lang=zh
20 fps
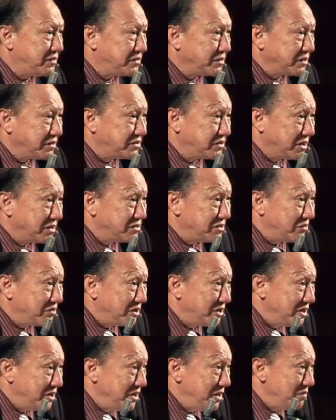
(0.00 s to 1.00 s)
这个这个叫
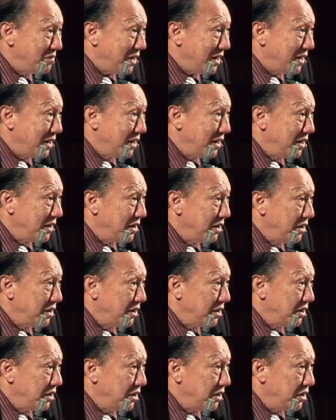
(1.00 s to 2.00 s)
做合影吗？
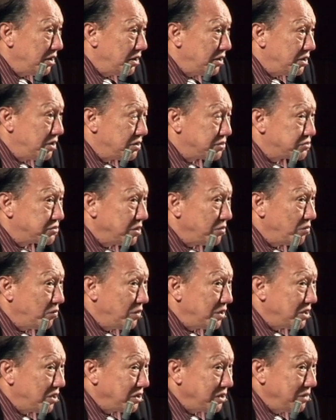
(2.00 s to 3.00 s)
所以
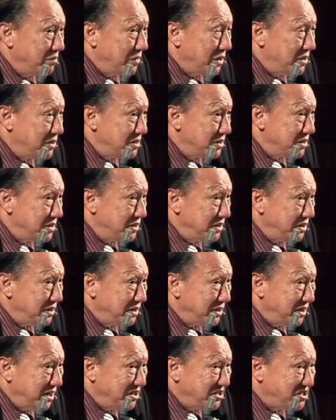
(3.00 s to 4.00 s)
我要你们
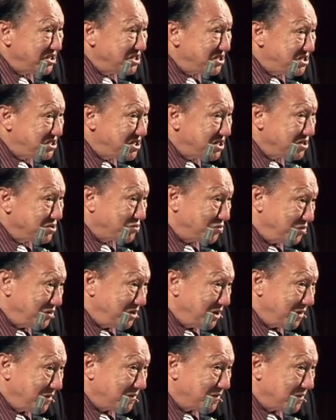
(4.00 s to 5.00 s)
眼睛清楚一
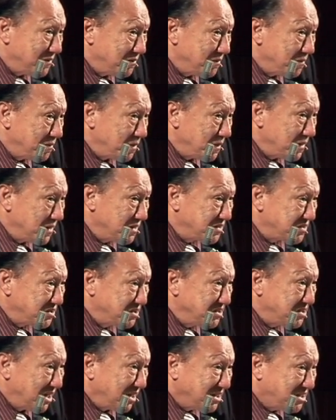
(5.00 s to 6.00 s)
点，
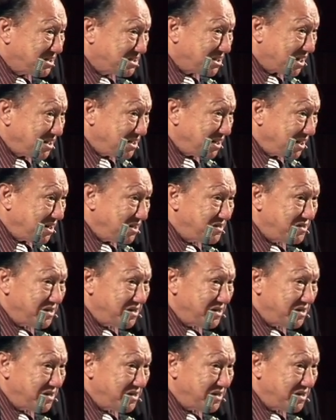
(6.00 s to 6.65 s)
思想镇定一